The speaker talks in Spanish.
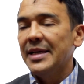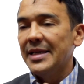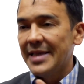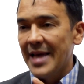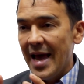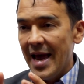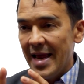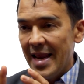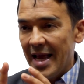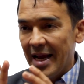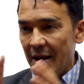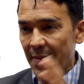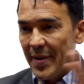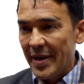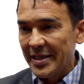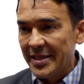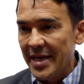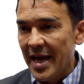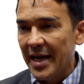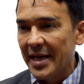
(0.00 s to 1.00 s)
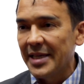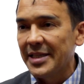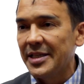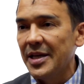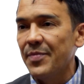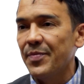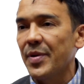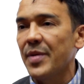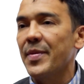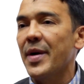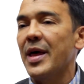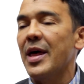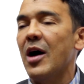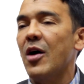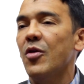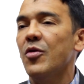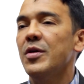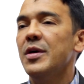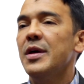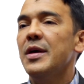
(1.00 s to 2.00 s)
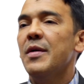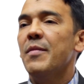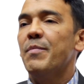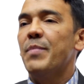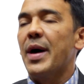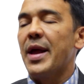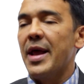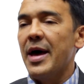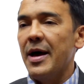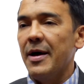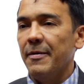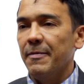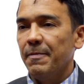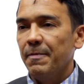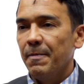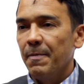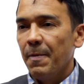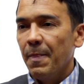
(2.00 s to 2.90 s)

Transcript: esa, la capacidad que siempre me ha dado para